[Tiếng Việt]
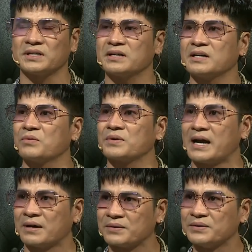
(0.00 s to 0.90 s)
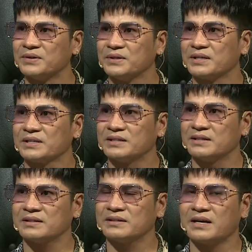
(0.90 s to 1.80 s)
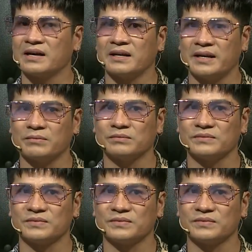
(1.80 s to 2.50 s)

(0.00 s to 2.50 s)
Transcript: rất là đông đảo ừ. những anh em